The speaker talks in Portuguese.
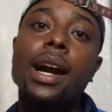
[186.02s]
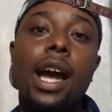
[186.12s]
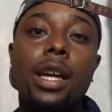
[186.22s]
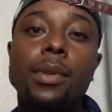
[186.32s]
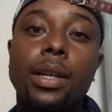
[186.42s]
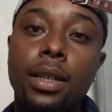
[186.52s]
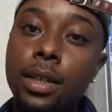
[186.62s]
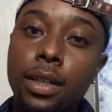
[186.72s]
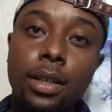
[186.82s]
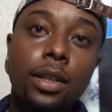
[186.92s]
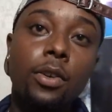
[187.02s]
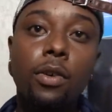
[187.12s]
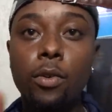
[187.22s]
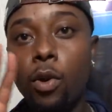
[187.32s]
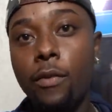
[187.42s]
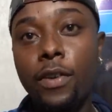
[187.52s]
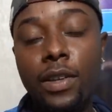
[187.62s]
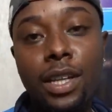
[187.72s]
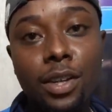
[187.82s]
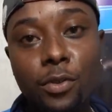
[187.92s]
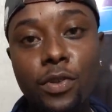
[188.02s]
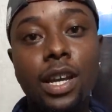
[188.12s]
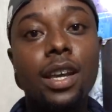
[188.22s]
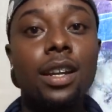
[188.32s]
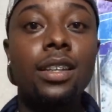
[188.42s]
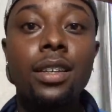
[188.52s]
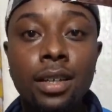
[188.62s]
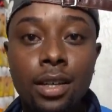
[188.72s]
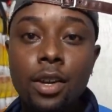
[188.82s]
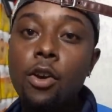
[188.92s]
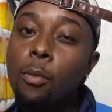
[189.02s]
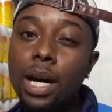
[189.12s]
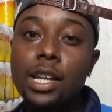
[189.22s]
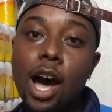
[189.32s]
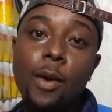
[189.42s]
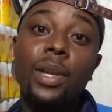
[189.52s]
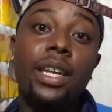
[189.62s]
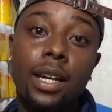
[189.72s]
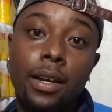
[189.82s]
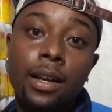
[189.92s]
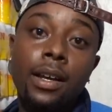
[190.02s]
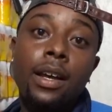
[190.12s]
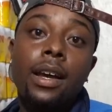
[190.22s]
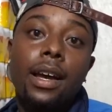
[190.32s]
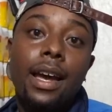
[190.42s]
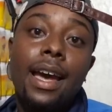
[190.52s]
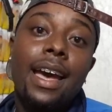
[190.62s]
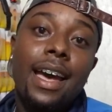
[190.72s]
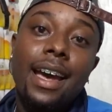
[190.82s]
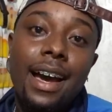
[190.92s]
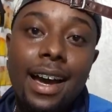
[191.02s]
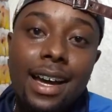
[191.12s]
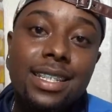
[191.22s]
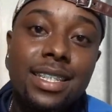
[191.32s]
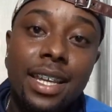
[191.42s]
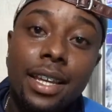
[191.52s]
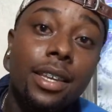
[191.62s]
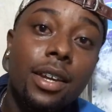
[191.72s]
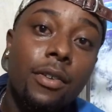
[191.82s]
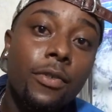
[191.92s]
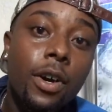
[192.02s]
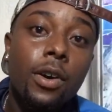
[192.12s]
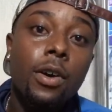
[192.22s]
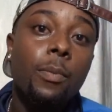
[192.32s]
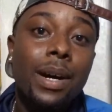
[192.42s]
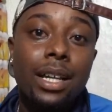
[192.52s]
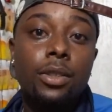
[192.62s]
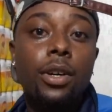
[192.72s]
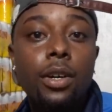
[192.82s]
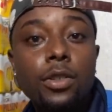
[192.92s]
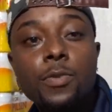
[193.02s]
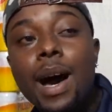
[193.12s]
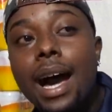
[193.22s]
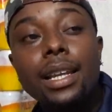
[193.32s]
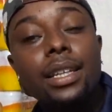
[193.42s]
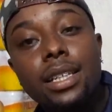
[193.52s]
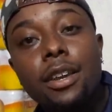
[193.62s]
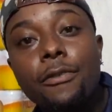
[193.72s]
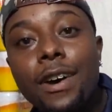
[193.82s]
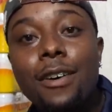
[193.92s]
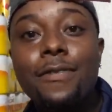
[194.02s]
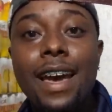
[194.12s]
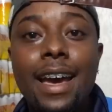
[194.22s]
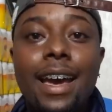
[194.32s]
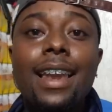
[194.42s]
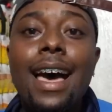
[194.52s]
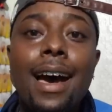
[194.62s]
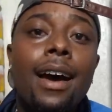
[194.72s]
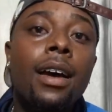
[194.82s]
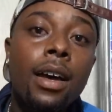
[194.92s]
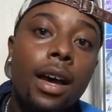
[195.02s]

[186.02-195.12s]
É Cangaíba. Uma preferida que vieram ali. É só isso aí, os Mandar a minha. É sua, pai. É assim que eu vou pra todos os bailes de favela.